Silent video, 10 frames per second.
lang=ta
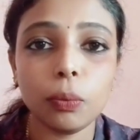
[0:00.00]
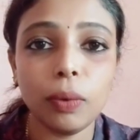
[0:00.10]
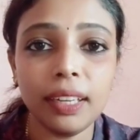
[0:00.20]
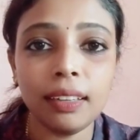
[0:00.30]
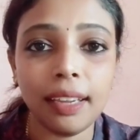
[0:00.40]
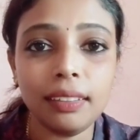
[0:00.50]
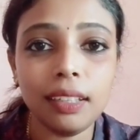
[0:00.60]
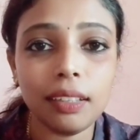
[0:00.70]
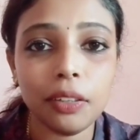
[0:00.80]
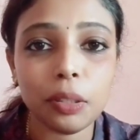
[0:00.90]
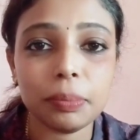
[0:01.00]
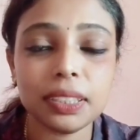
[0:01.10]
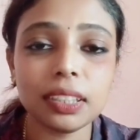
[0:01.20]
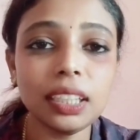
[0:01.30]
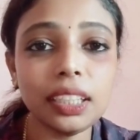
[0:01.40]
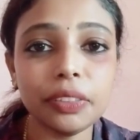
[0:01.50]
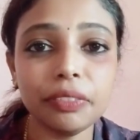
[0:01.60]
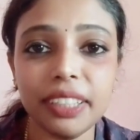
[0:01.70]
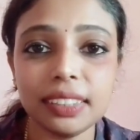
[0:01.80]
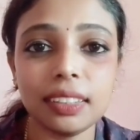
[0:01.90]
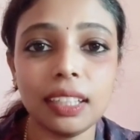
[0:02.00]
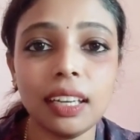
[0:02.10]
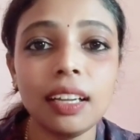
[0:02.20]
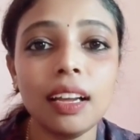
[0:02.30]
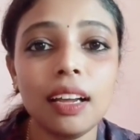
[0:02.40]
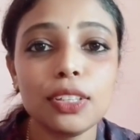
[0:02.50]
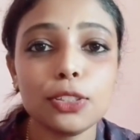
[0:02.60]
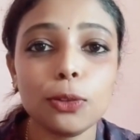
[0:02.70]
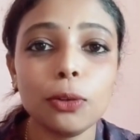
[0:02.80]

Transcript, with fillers: ஒன் நைன்டி நைன் ருபீஸ்க்கு இது பர்த்து தான் ஸோ